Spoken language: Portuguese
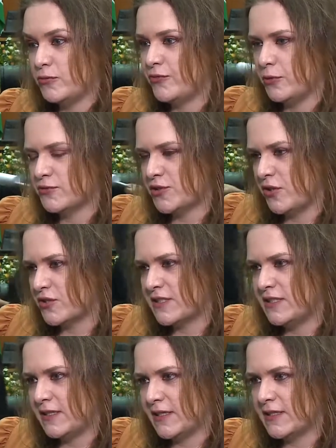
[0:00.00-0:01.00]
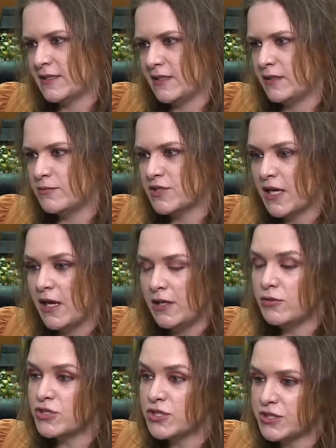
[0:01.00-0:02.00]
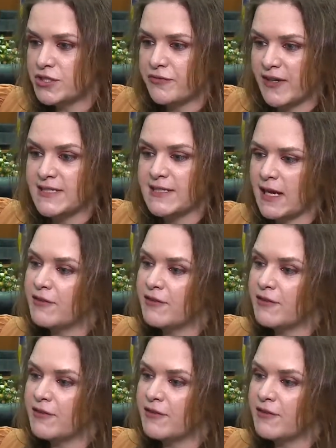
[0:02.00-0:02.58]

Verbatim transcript: fomos nós que detectamos e hoje a gente faz